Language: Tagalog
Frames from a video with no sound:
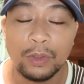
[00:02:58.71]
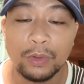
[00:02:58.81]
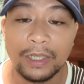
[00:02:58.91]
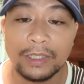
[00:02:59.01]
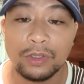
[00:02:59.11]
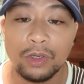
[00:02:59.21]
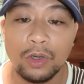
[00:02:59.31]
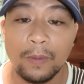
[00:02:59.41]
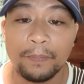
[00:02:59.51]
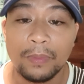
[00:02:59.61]
Okay,
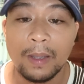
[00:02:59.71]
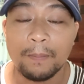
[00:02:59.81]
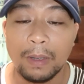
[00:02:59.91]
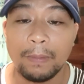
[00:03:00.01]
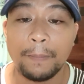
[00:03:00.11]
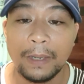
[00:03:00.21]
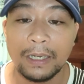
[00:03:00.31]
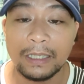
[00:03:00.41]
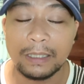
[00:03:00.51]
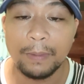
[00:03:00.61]
so pag
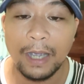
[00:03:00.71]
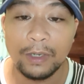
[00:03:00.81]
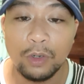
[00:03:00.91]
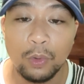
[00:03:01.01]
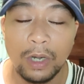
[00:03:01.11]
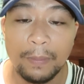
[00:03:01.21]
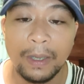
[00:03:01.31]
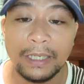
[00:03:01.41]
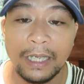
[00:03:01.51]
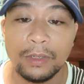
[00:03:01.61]
mapildi ta mga idol, walay
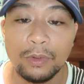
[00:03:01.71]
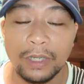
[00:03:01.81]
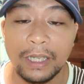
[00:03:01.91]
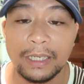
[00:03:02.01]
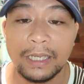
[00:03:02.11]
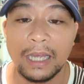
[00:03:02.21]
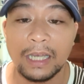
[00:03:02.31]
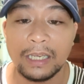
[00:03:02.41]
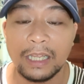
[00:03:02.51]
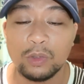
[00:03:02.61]
mahayay no kay uh, ah,
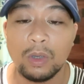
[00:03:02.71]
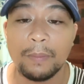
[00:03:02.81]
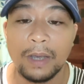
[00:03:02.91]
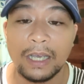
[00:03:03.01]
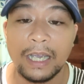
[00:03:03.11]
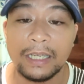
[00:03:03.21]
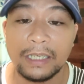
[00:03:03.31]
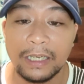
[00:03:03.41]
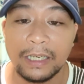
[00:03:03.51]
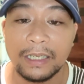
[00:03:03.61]
kini ato mga guide
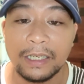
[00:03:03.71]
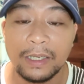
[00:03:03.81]
ra ni.